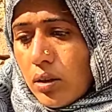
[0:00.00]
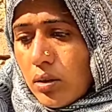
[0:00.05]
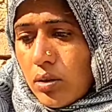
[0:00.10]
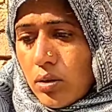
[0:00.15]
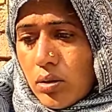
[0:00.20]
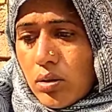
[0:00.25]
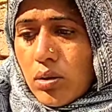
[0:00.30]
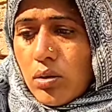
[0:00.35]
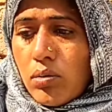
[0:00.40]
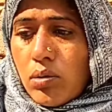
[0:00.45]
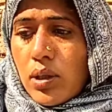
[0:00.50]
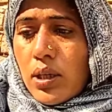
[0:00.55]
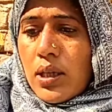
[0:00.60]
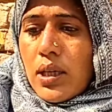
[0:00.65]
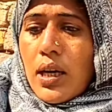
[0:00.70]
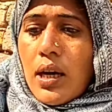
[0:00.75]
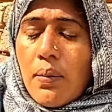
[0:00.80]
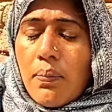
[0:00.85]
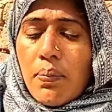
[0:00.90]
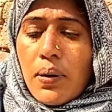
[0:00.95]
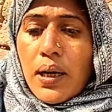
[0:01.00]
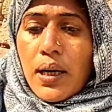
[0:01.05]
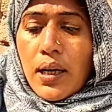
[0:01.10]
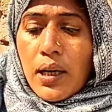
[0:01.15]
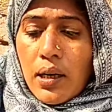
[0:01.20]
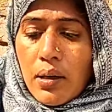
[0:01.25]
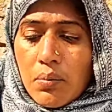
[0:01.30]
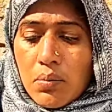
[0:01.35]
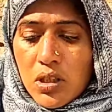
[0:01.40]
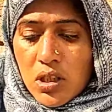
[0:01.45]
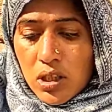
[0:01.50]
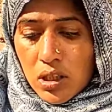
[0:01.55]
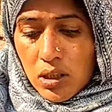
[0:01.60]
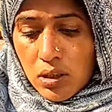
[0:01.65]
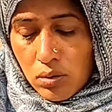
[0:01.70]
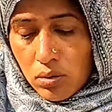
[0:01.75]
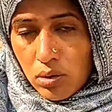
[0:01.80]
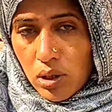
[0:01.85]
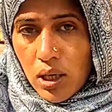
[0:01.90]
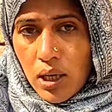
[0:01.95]
तो क्यों ना यहाँ बाहर
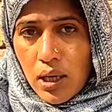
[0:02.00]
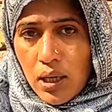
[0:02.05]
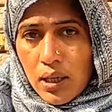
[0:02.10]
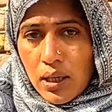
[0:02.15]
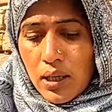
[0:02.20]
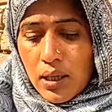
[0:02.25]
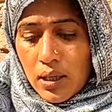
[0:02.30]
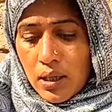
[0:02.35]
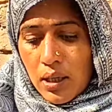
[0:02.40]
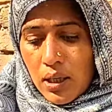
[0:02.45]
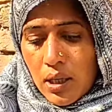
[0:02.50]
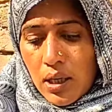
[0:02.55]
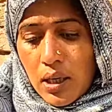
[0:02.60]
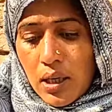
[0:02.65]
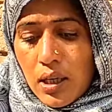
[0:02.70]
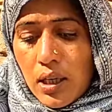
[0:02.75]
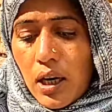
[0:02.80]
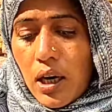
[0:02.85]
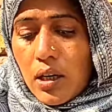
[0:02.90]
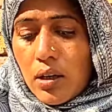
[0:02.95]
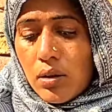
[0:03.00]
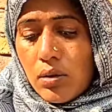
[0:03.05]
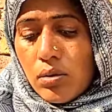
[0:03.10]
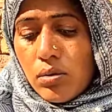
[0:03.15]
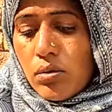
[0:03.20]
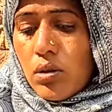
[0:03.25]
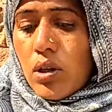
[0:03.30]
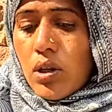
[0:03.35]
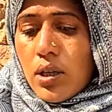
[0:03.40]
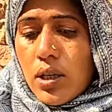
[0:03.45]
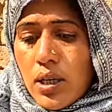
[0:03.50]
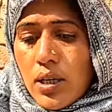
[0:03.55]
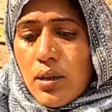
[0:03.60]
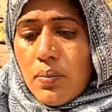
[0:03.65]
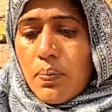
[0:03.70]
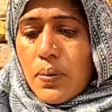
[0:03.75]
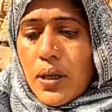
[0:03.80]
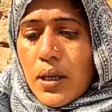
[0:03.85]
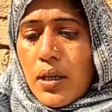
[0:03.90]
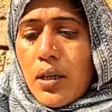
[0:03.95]
मशीन उठा के रख दूँ और यहीं
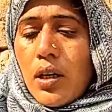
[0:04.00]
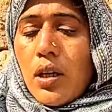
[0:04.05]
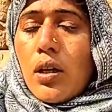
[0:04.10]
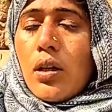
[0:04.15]
पर